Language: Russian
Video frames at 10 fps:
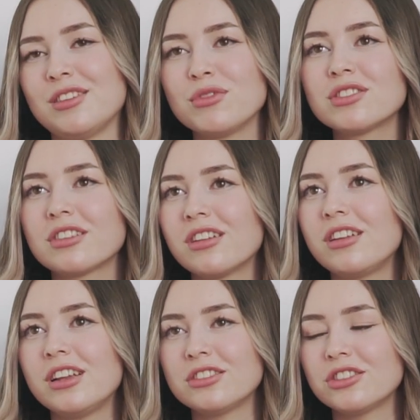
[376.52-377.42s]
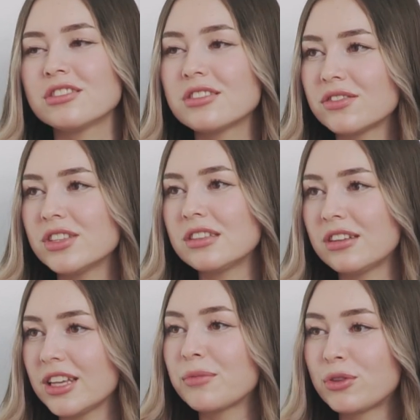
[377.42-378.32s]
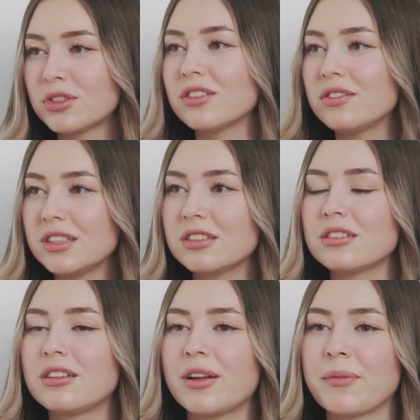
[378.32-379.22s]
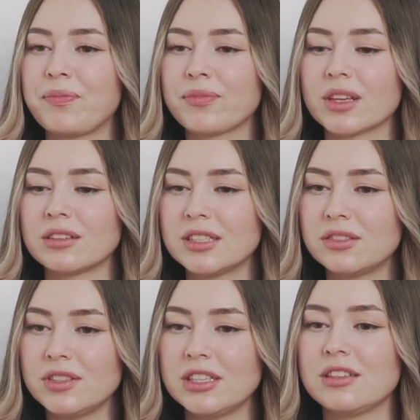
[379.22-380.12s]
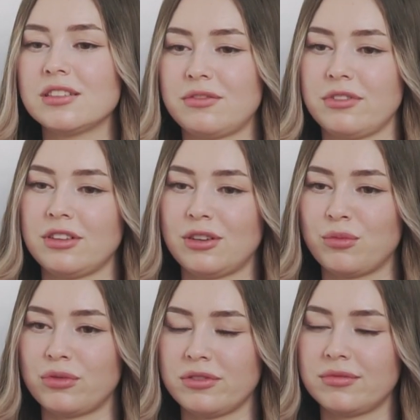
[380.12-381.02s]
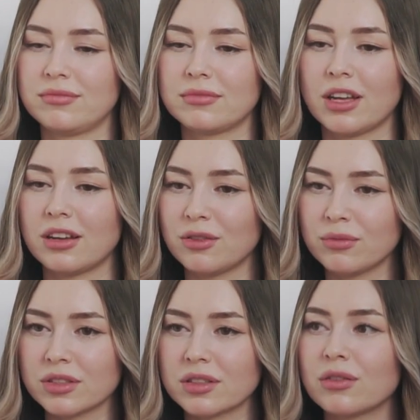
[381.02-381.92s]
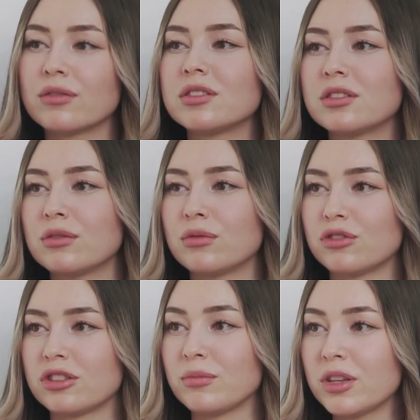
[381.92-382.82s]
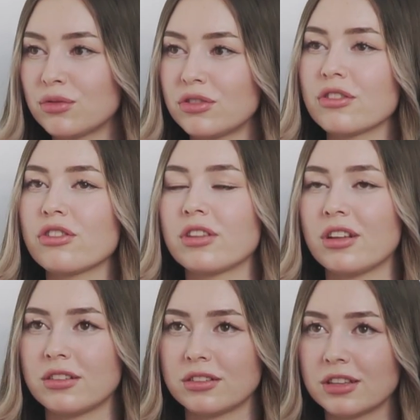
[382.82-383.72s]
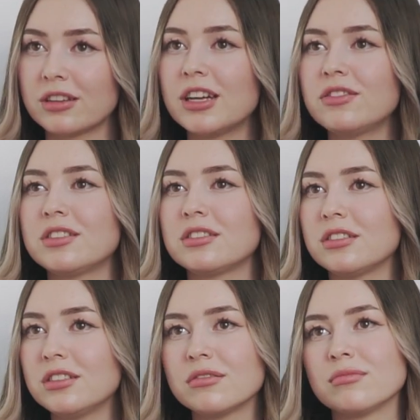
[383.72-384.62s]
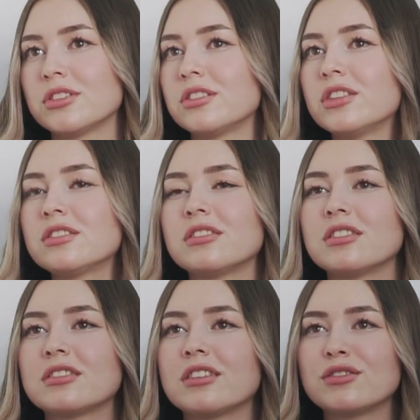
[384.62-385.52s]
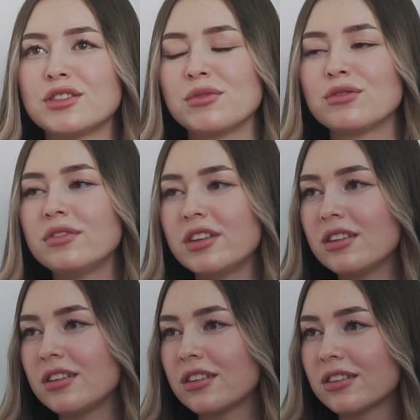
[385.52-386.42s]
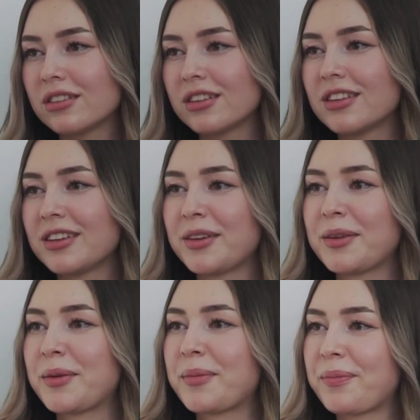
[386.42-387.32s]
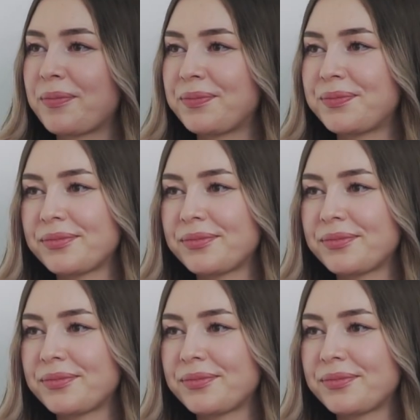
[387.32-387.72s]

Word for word: И мне стало легче, действительно. Я просто видела развитие своих работ, как они мне становятся лучше. Мне уже начинало это нравиться, и, соответственно, я стала себе увереннее. Оля, расскажи,